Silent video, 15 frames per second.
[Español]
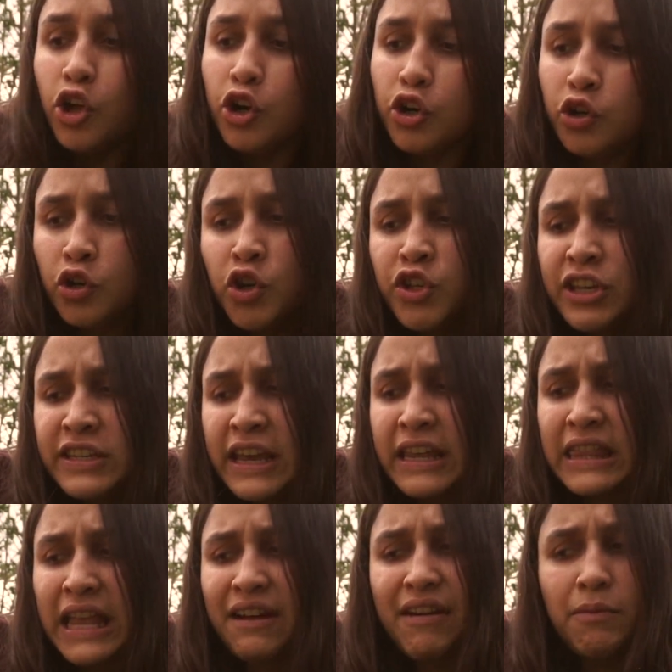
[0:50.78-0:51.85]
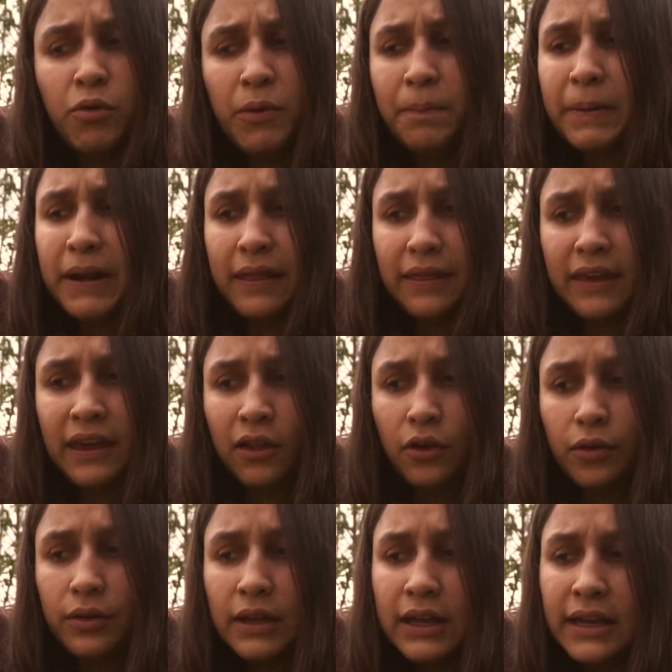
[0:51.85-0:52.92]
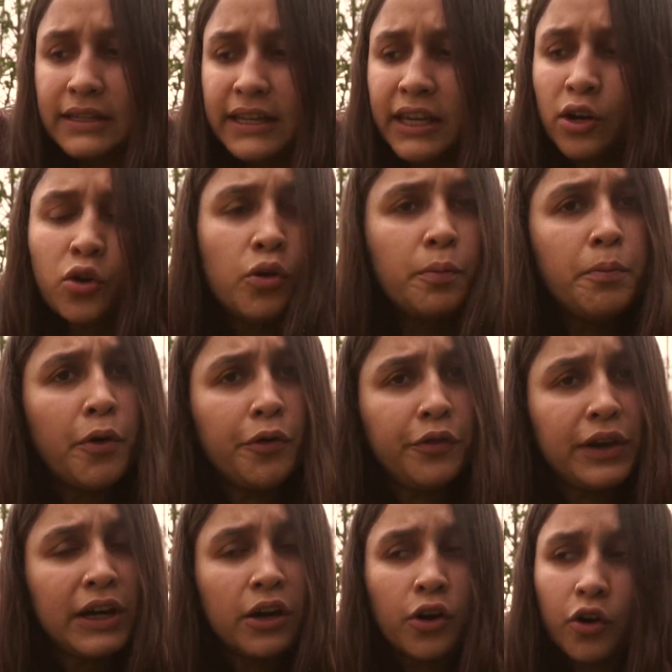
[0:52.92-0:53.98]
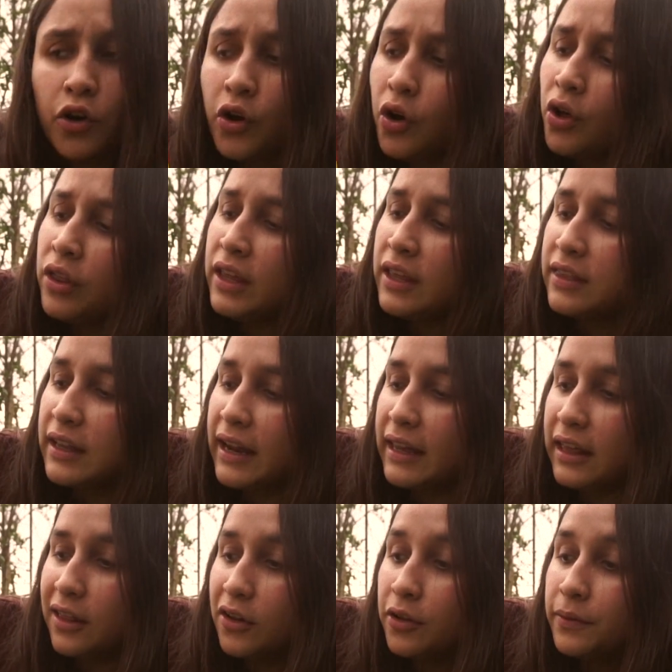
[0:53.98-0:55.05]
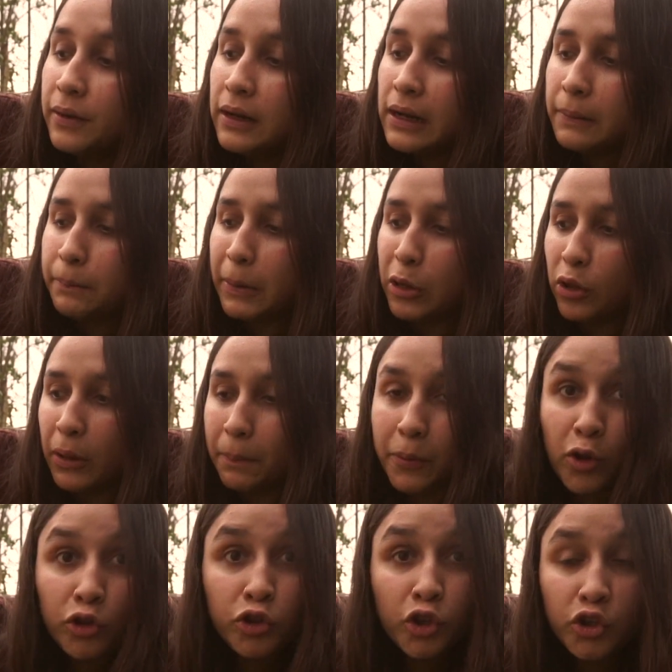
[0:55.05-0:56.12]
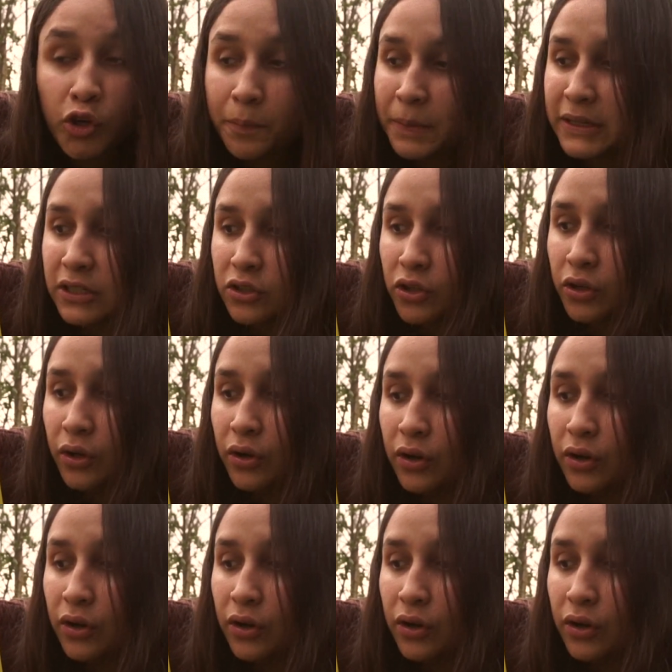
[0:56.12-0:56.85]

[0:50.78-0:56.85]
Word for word: No sé si estaba muy perdido, sin rumbo fijo o distraído, pero de pronto tropezó,